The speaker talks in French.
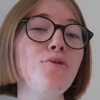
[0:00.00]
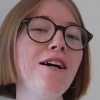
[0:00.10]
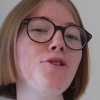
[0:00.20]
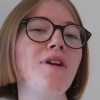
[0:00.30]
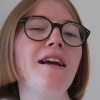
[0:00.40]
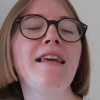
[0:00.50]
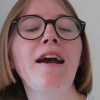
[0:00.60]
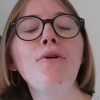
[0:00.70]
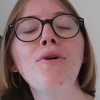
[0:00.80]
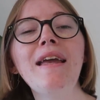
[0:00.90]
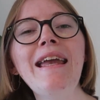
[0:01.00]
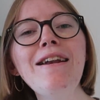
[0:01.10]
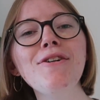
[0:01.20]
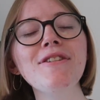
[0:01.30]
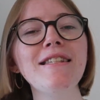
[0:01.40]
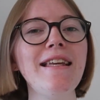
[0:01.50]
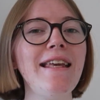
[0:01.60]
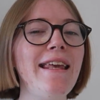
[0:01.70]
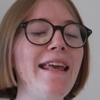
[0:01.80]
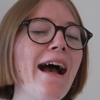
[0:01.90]
loin de la carrure
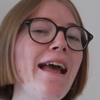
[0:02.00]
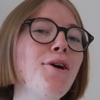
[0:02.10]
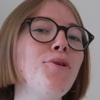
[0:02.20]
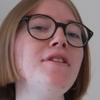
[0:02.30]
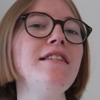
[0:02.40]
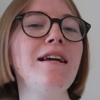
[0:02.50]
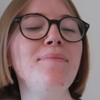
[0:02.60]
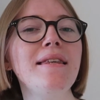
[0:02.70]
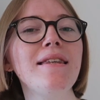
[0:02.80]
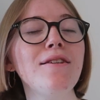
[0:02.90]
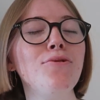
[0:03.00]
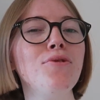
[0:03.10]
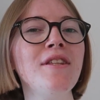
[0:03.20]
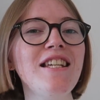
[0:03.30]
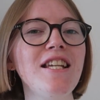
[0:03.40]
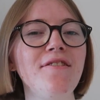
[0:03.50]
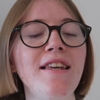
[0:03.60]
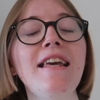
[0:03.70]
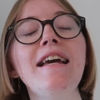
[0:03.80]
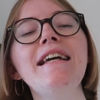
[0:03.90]
élancée et aérodynamique du
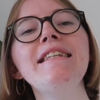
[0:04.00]
TGV